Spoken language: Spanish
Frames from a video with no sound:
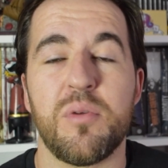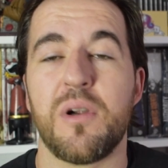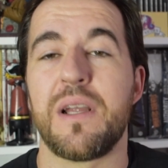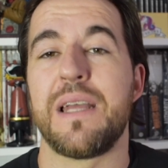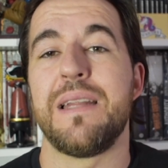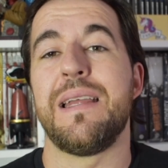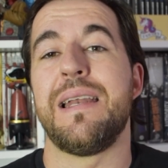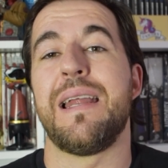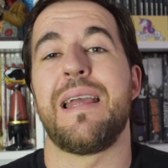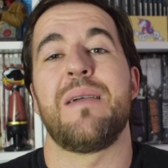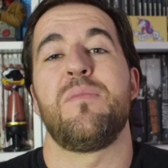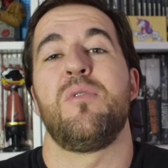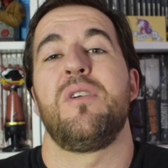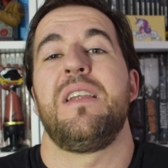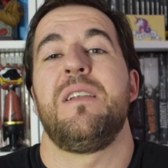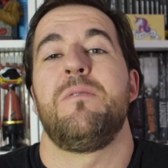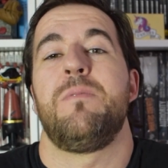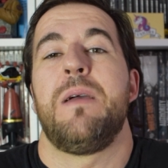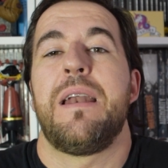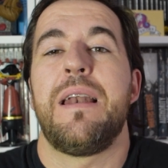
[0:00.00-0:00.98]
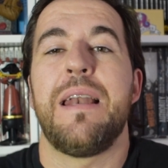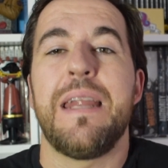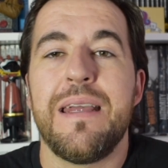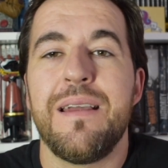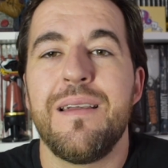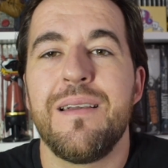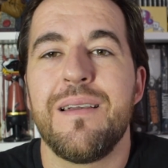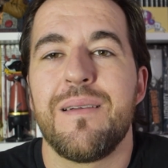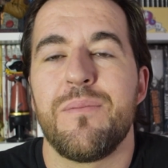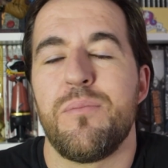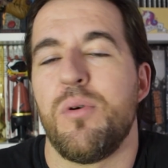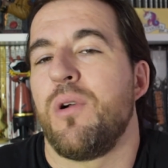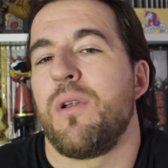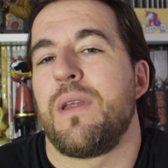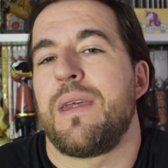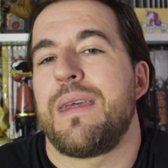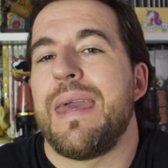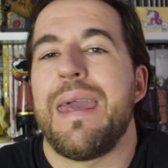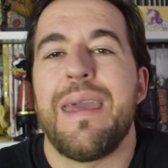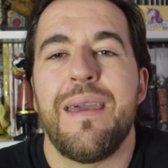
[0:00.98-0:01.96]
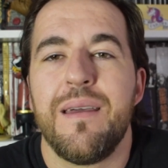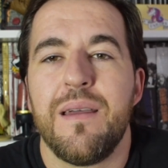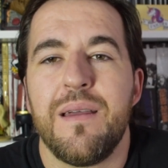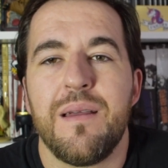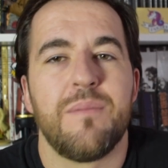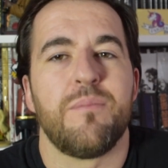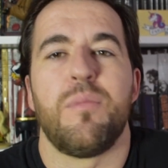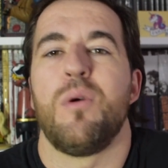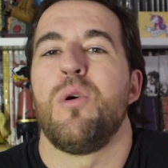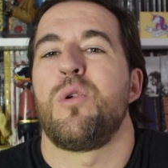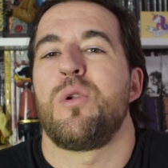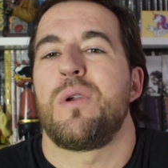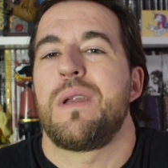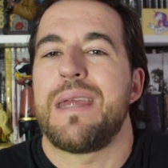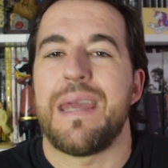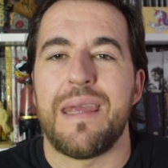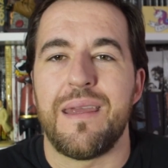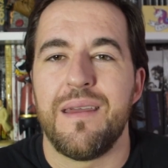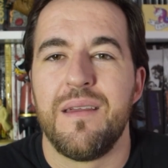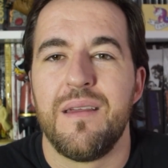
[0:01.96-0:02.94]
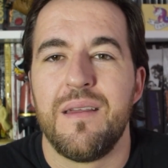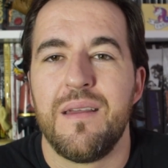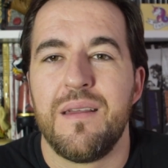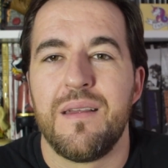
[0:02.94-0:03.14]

porque tiene que morir Berlín, ¿por qué? ¿Por qué?